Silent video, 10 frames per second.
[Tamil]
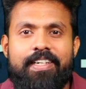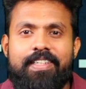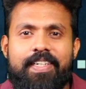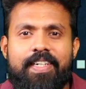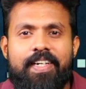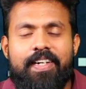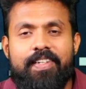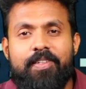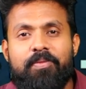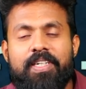நடக்குது
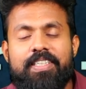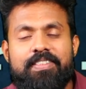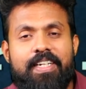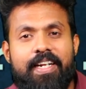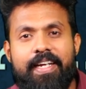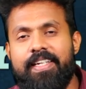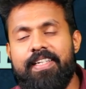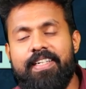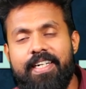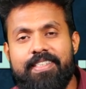அந்த வேர்ட்ஸ் எல்லாம்
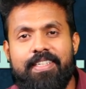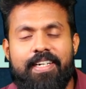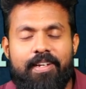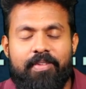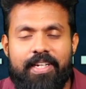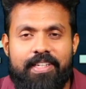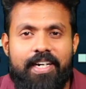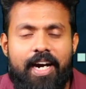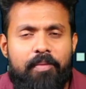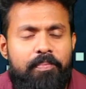இங்கிலீஷில் தானே வருது
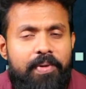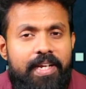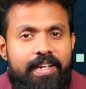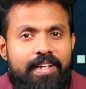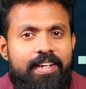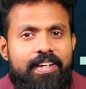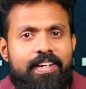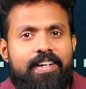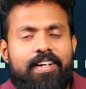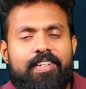அப்படி
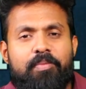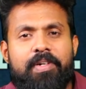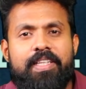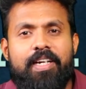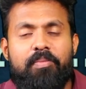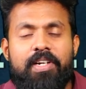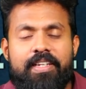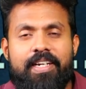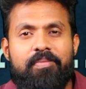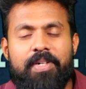நம்ம தமிழ்
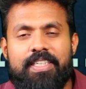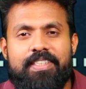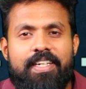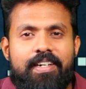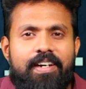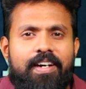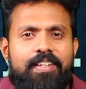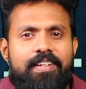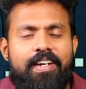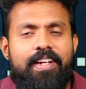தானே படிச்சிருக்கோம்
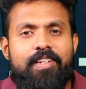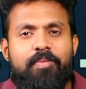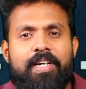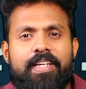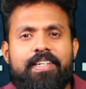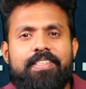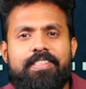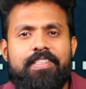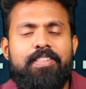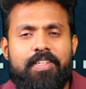அதனால நமக்கு
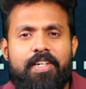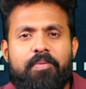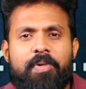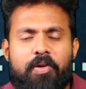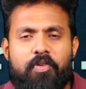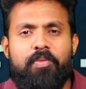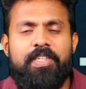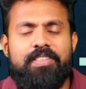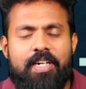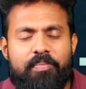ஏதாச்சும்
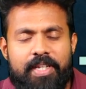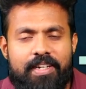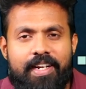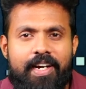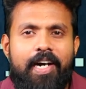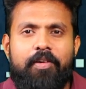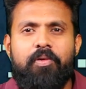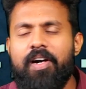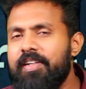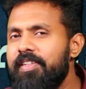பெர்ஃபார்மன்ஸ் கம்மி தானே
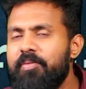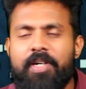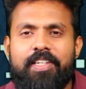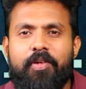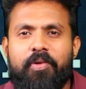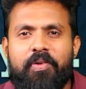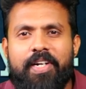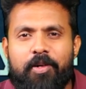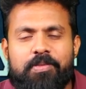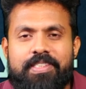ஆகும் அந்த மாதிரி ஒரு
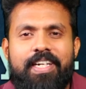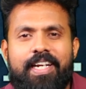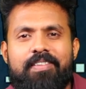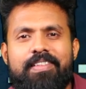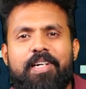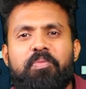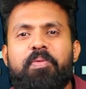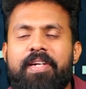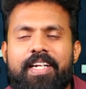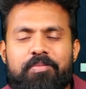டவுட்ஸ் எல்லாம்
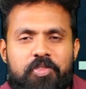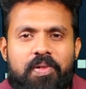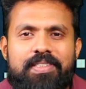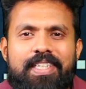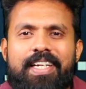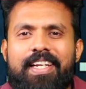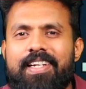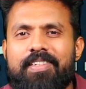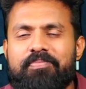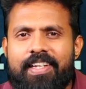தமிழ் மீடியம் ஸ்டூடெண்ட்ஸுக்கு
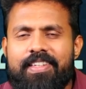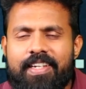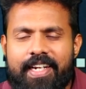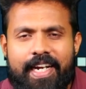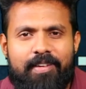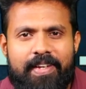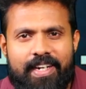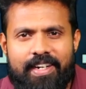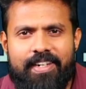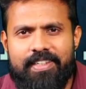இருக்கு இந்த
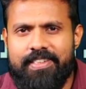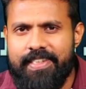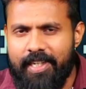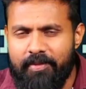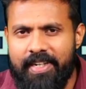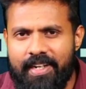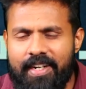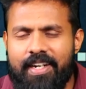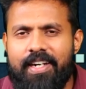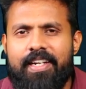கேள்விகள் ஜெனுவினா
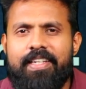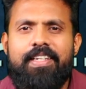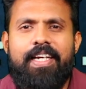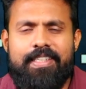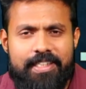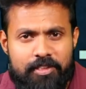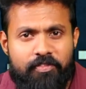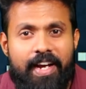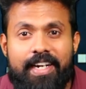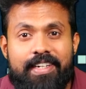இது
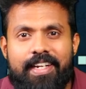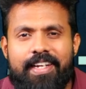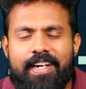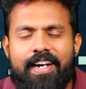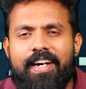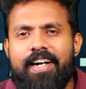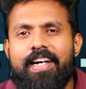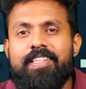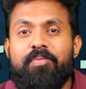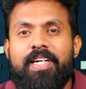ஏதாச்சும் ஃபேக்ட் இருக்கா
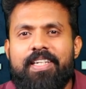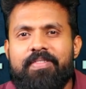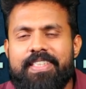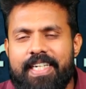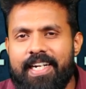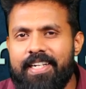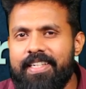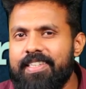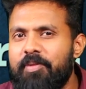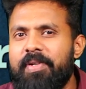அந்த மாதிரி
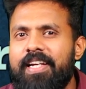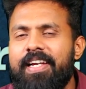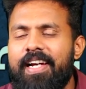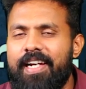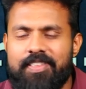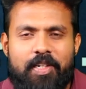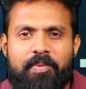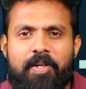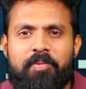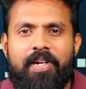விஷயங்கள் தான் நம்ம இங்கே
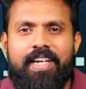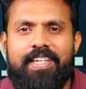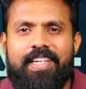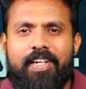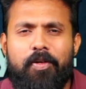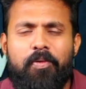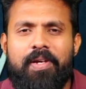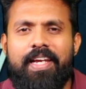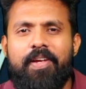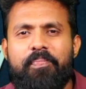ஆன்சர் பண்ண போறோம்
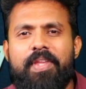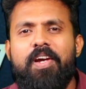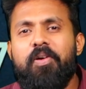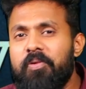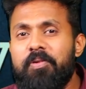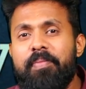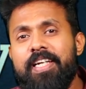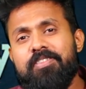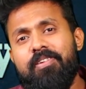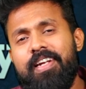ஓகே
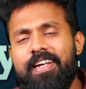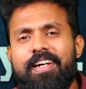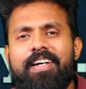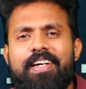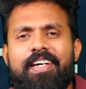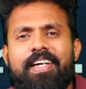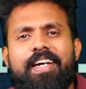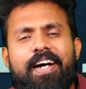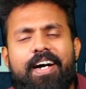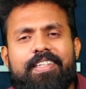உண்மையை சொல்லியா
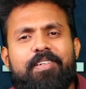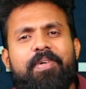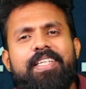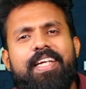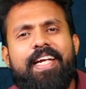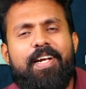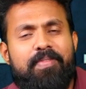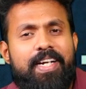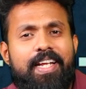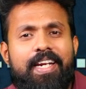அந்த மாதிரி
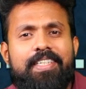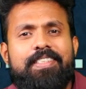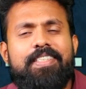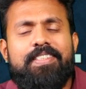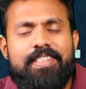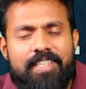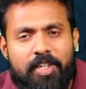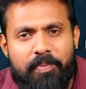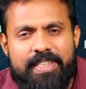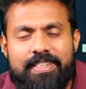கேள்விகள் எல்லாம் ஜஸ்ட்
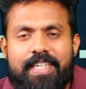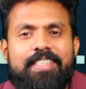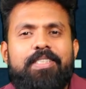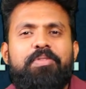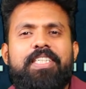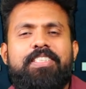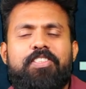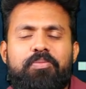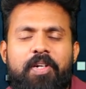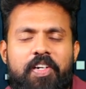
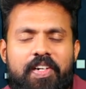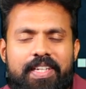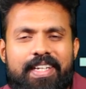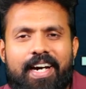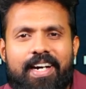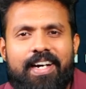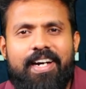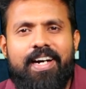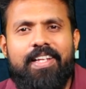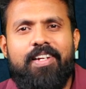மிஸ்கன்செப்ஷன்ஸ் மட்டும்தான்
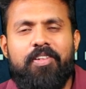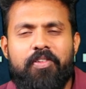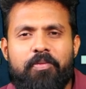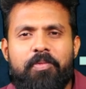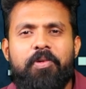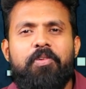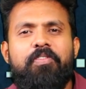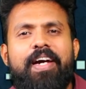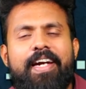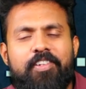ஒன்றும் ஒரு
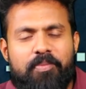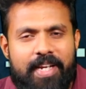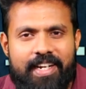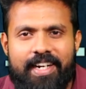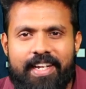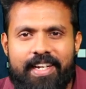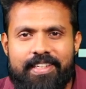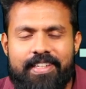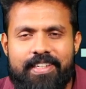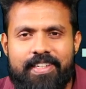ஃபேக்டுமே
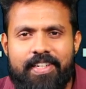கிடையாது